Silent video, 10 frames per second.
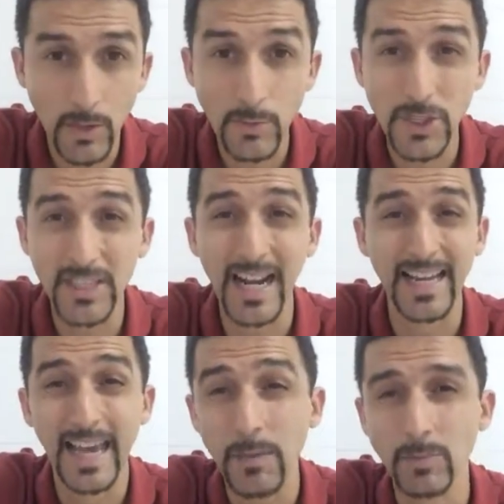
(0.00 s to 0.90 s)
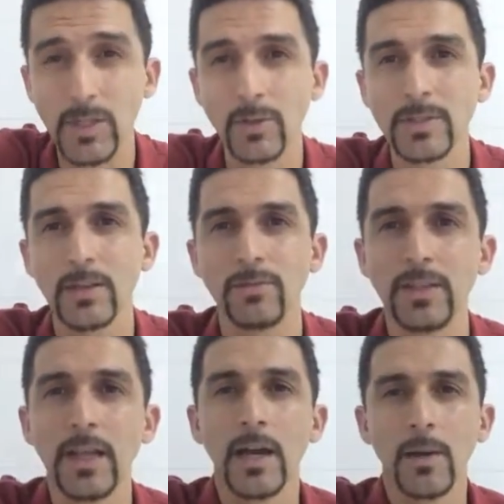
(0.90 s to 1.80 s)
não estraguemos a nossa
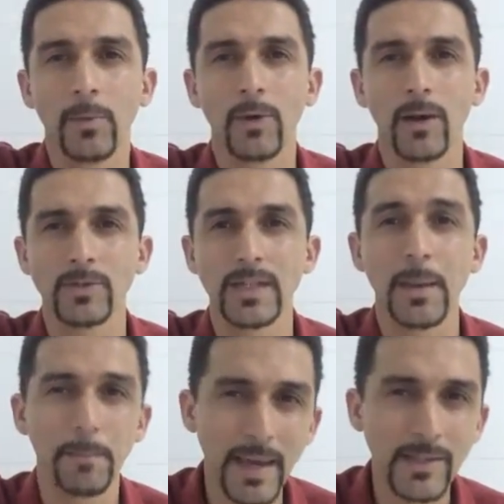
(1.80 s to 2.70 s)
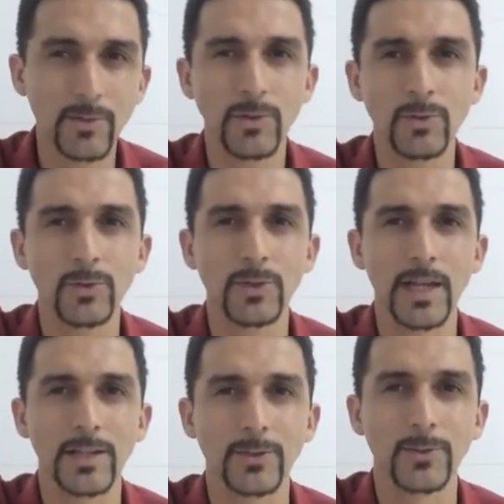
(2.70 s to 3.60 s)
vida por causa da bênção e do
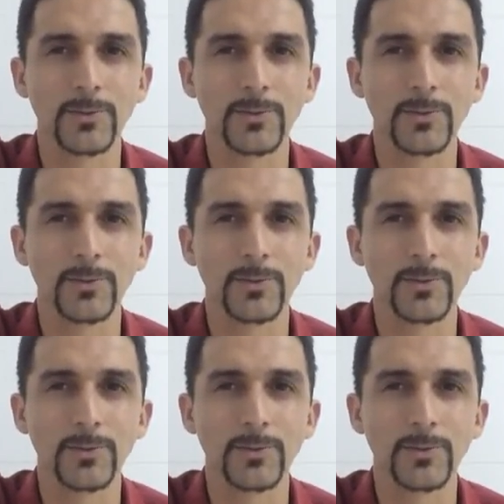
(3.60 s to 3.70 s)
sucesso